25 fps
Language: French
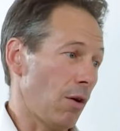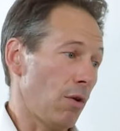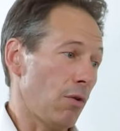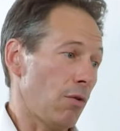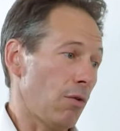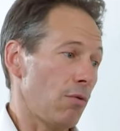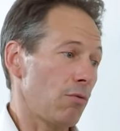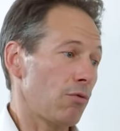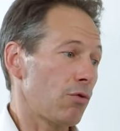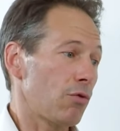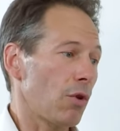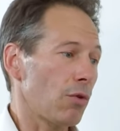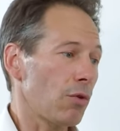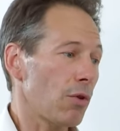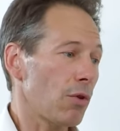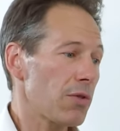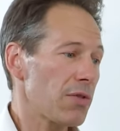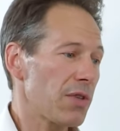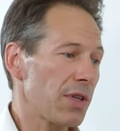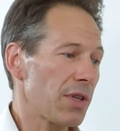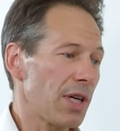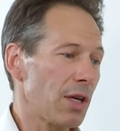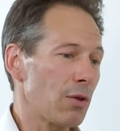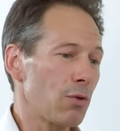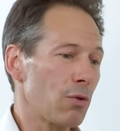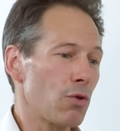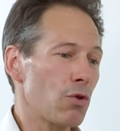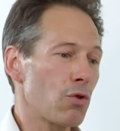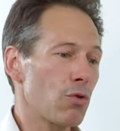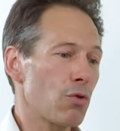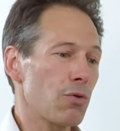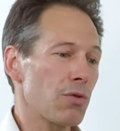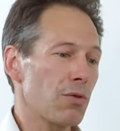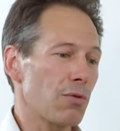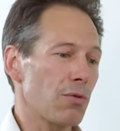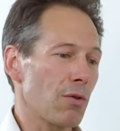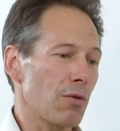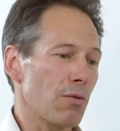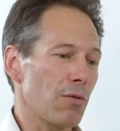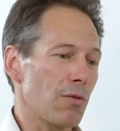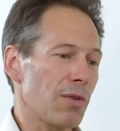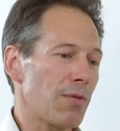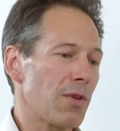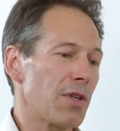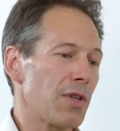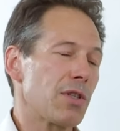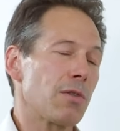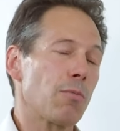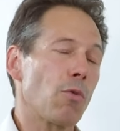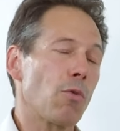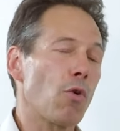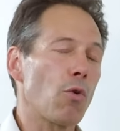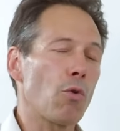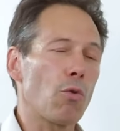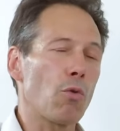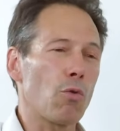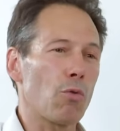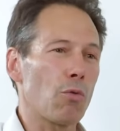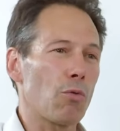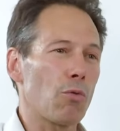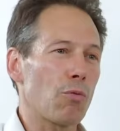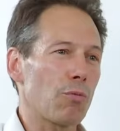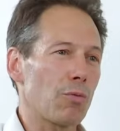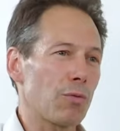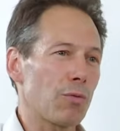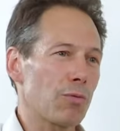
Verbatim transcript: euh, Une tendance, c'est quelque chose, effectivement,